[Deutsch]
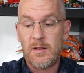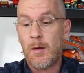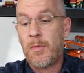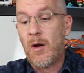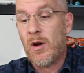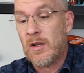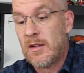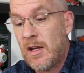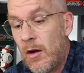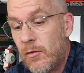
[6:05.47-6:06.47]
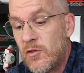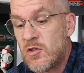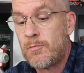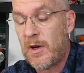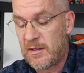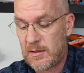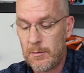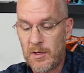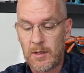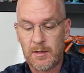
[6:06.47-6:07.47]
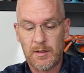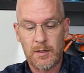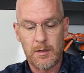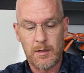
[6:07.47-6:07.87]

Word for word: Der Bau hat einen Haufen Spaß gemacht.